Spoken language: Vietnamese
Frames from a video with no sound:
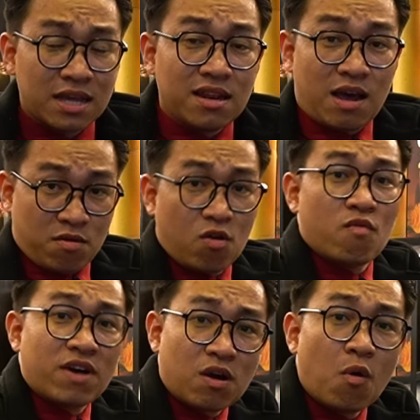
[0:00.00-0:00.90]
Cái nào nó
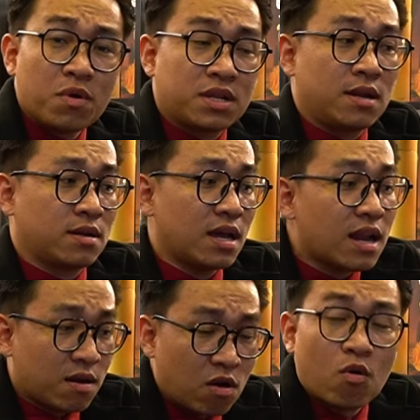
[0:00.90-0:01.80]
cũng phải có quy trình, cái
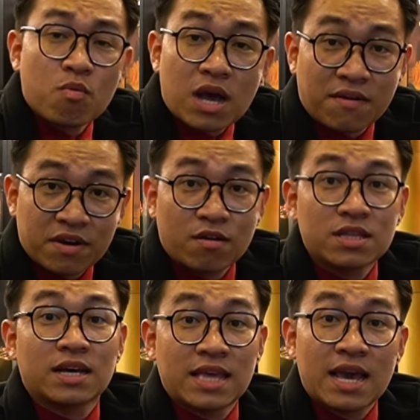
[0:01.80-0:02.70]
nào nó cũng cần phải có
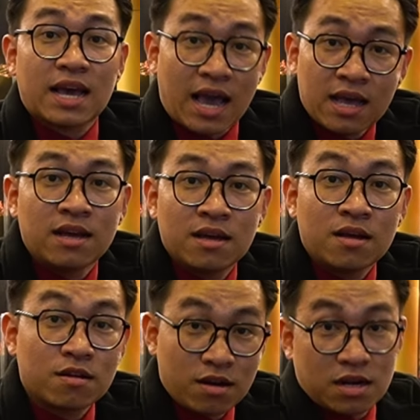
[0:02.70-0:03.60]
thời gian cả,
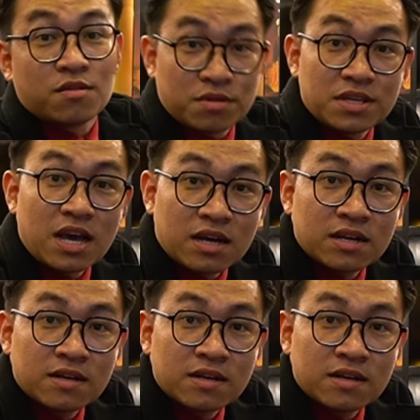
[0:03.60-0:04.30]
đó là điều thứ nhất.